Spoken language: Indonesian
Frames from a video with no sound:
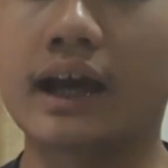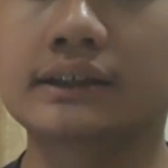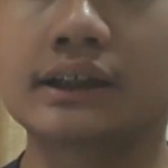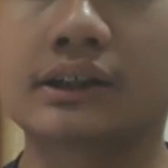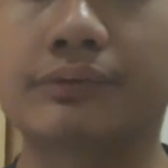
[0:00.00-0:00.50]

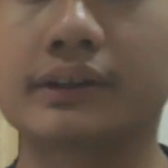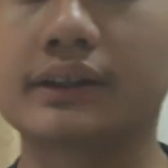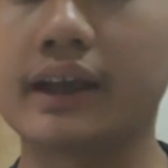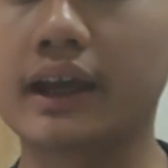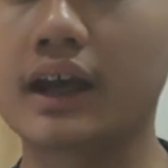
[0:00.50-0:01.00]
that's it for
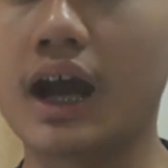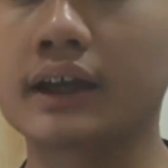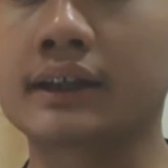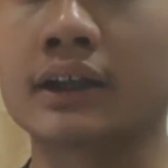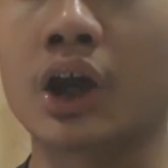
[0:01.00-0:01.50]
today
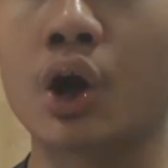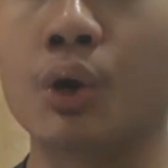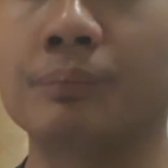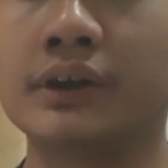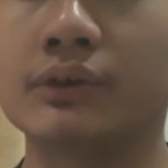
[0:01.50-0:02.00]
guys and I
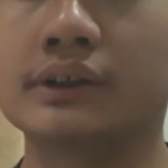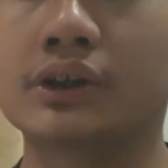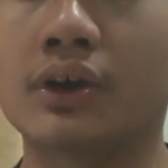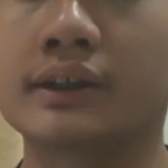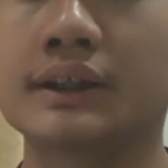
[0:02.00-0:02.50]
hope you
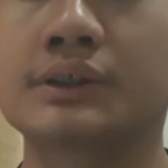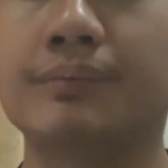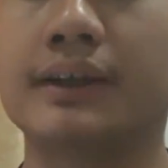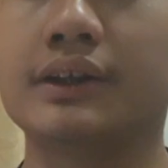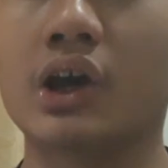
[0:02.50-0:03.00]
enjoyed this
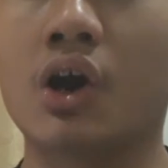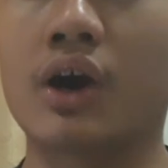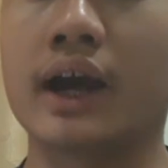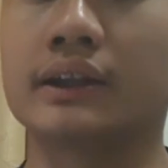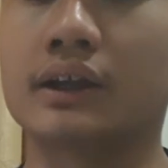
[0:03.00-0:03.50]

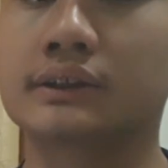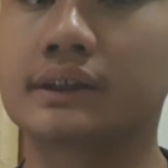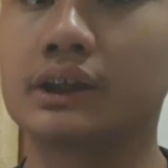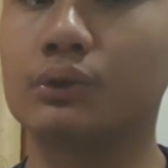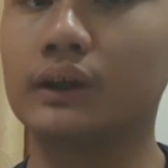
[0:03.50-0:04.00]
video and I'll
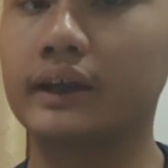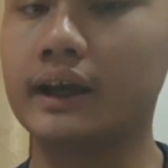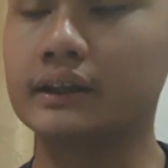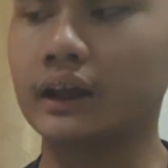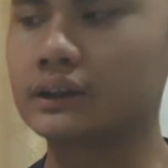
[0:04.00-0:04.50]
see you
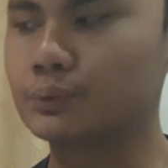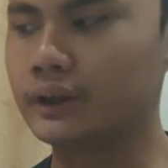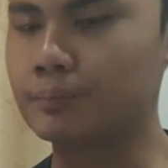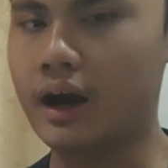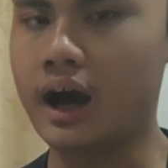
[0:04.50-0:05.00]
again next
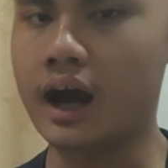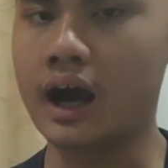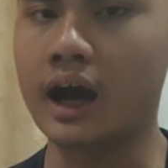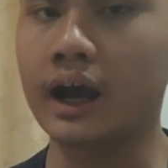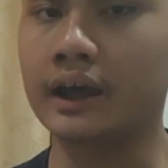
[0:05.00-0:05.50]
week.
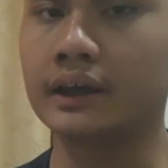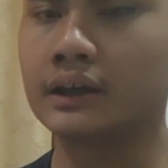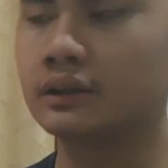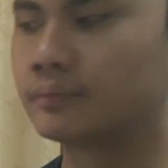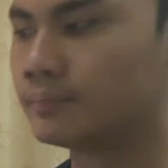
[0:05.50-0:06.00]

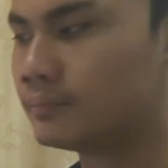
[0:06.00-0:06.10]
Bye!